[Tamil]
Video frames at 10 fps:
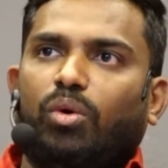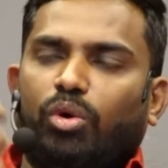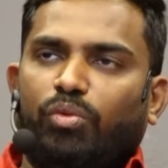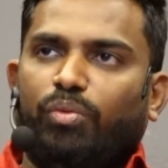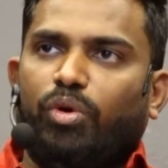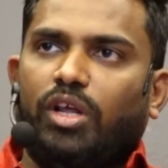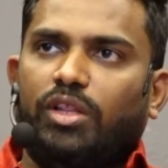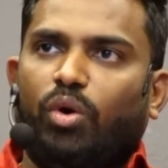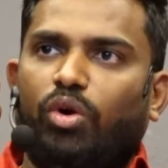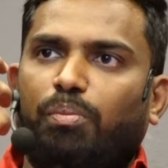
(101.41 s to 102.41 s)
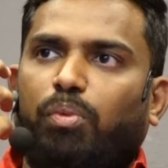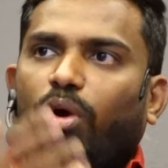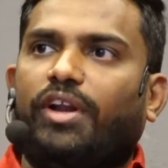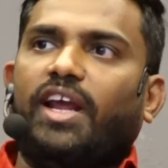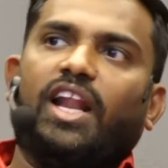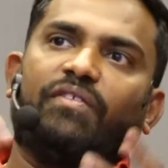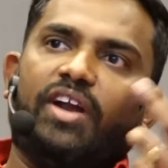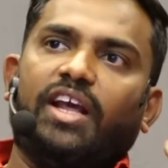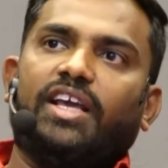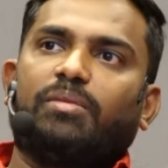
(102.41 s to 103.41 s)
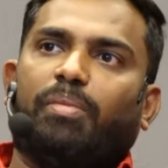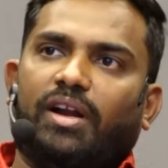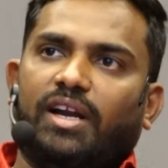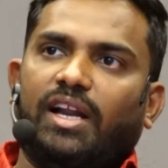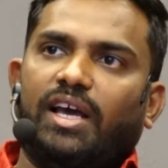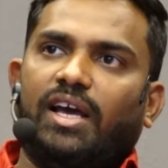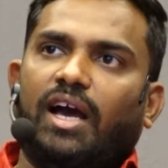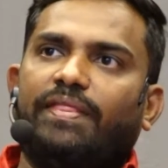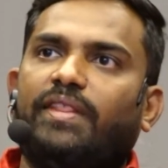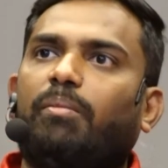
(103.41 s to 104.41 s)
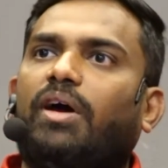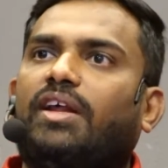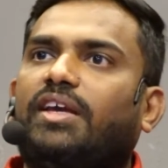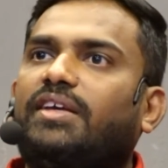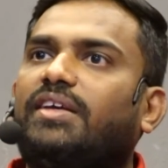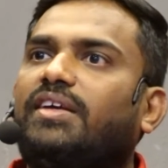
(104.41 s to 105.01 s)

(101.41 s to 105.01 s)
ஒரு ஒரு ஏதோ ஒன்று போட்டிங்கன்னா வெடிக்குது பாருங்களேன் அந்த மாதிரி